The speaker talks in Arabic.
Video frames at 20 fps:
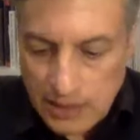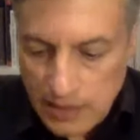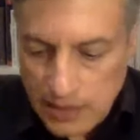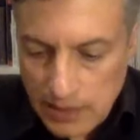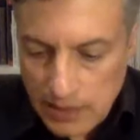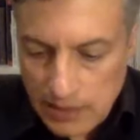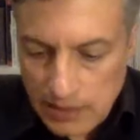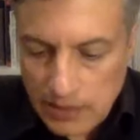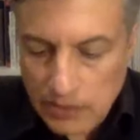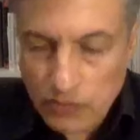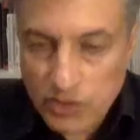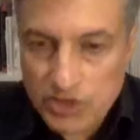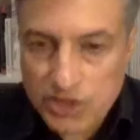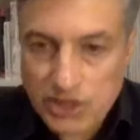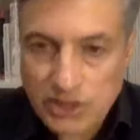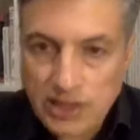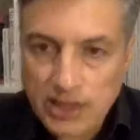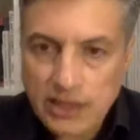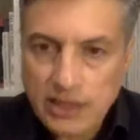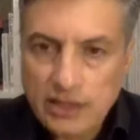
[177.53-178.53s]
آه، اللي
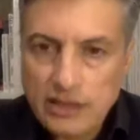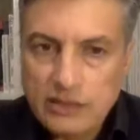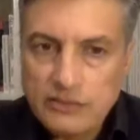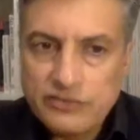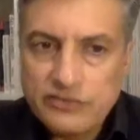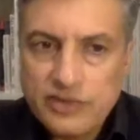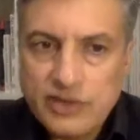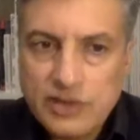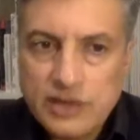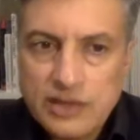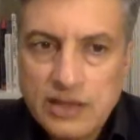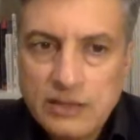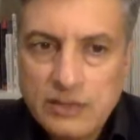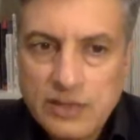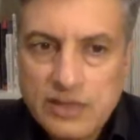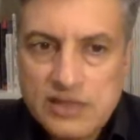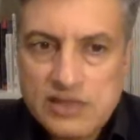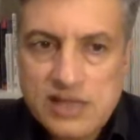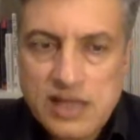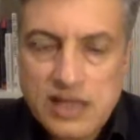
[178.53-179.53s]
واجهناها في
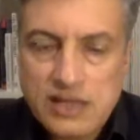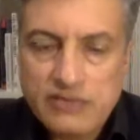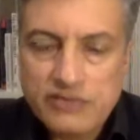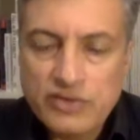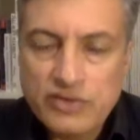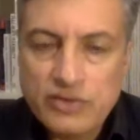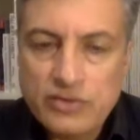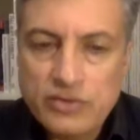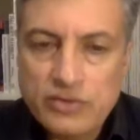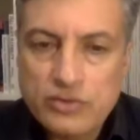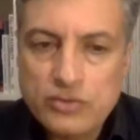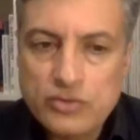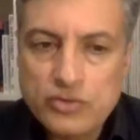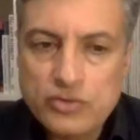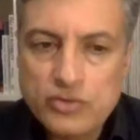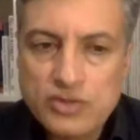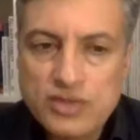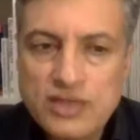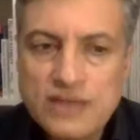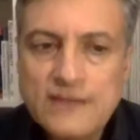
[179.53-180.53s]
ايامات الصحيفه
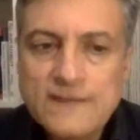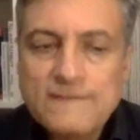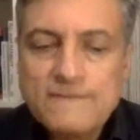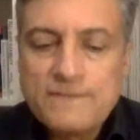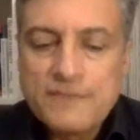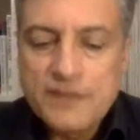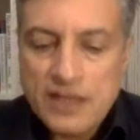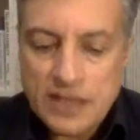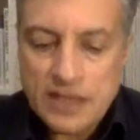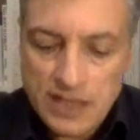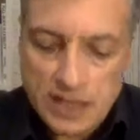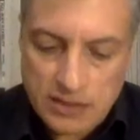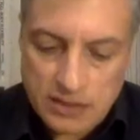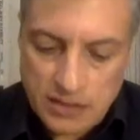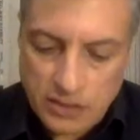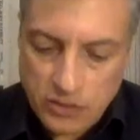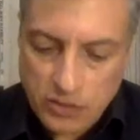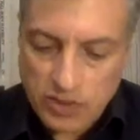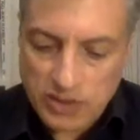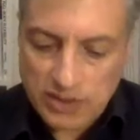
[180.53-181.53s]
والجورنال هي
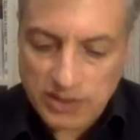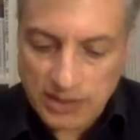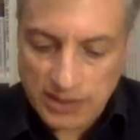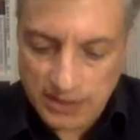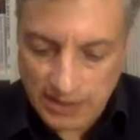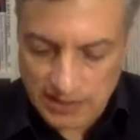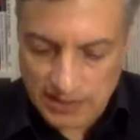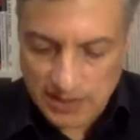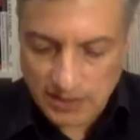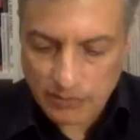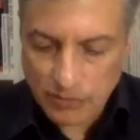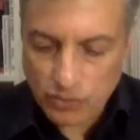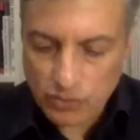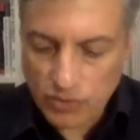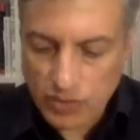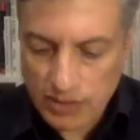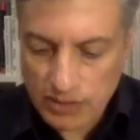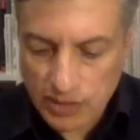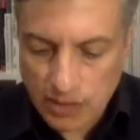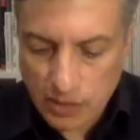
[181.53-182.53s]
انه كنا
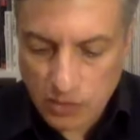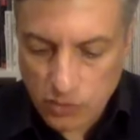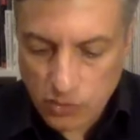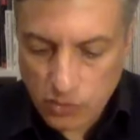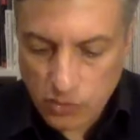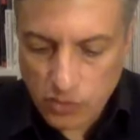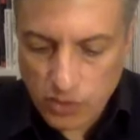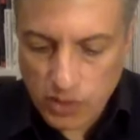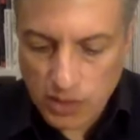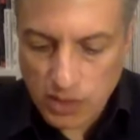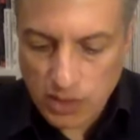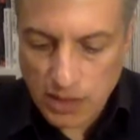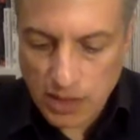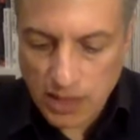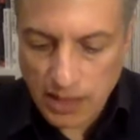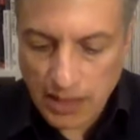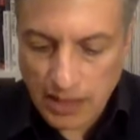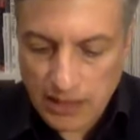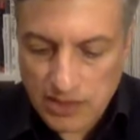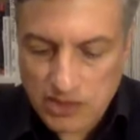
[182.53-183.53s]
كنعتبروا انه
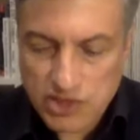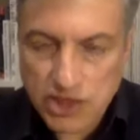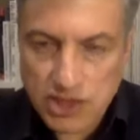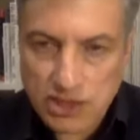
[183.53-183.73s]
آه، اقل